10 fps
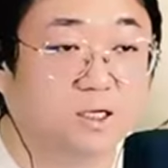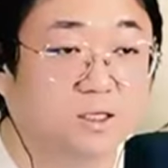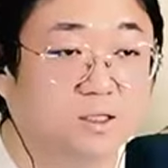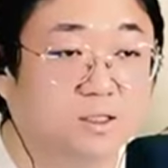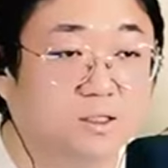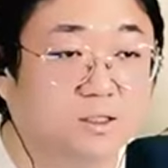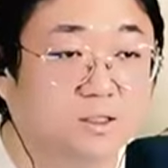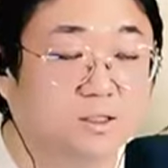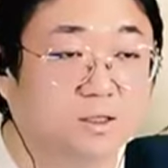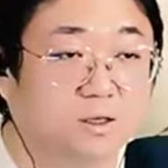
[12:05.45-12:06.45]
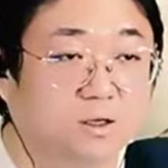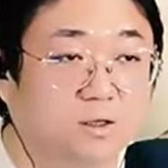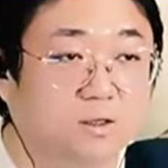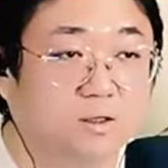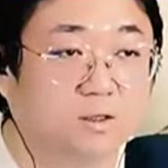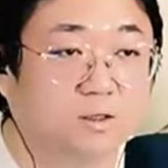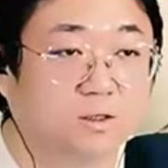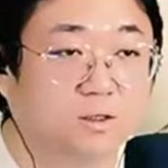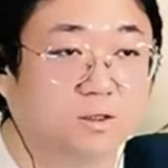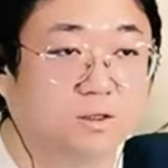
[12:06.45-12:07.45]
알겠습니다. 예, 알겠습니다. 어.
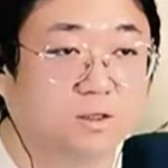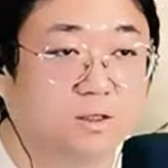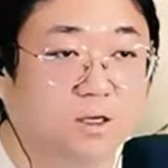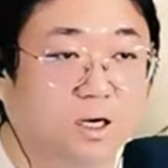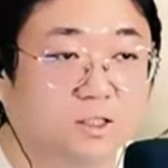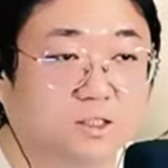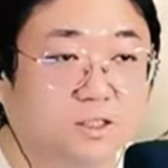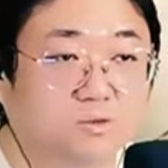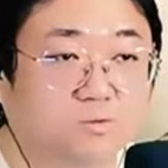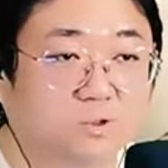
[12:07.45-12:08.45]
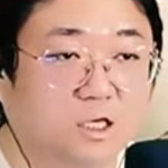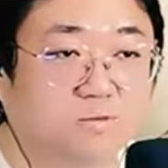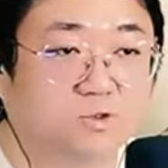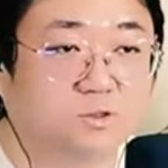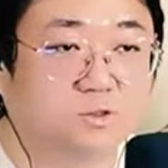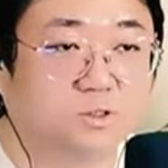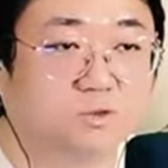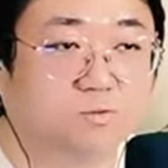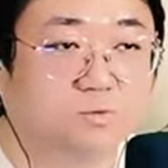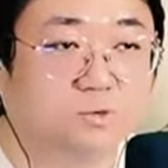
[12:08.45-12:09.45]
아, 나 진짜 좀 게임
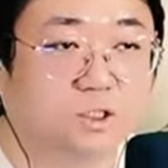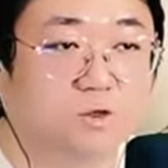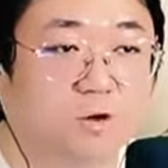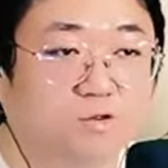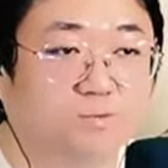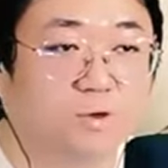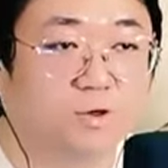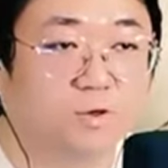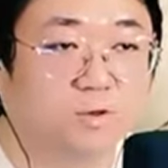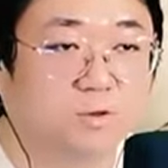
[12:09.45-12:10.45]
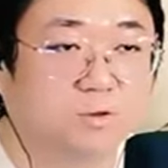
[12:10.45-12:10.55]
좀 제대로 하고 싶어.